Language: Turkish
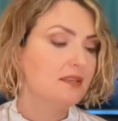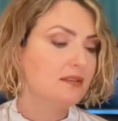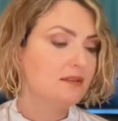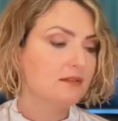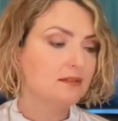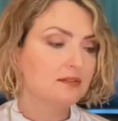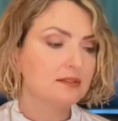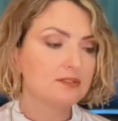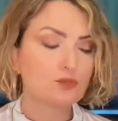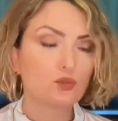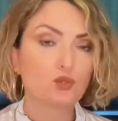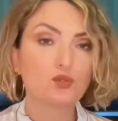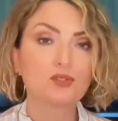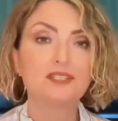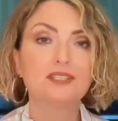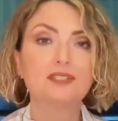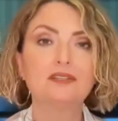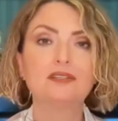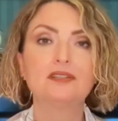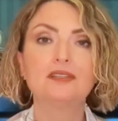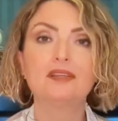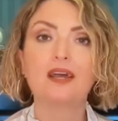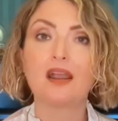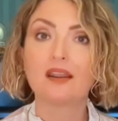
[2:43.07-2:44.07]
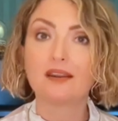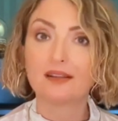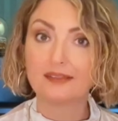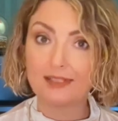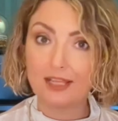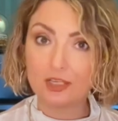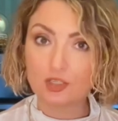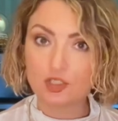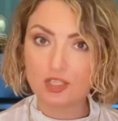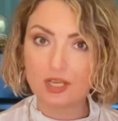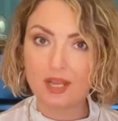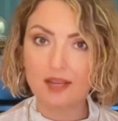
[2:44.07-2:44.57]
E, sos, e,
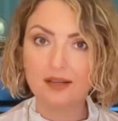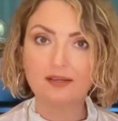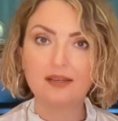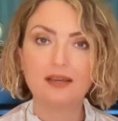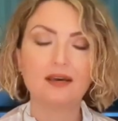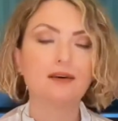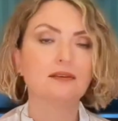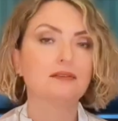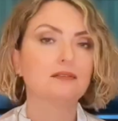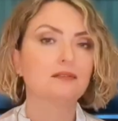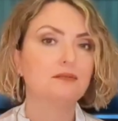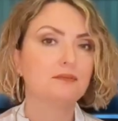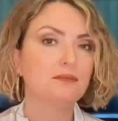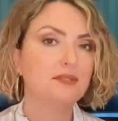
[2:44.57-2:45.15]
arkadaşlarla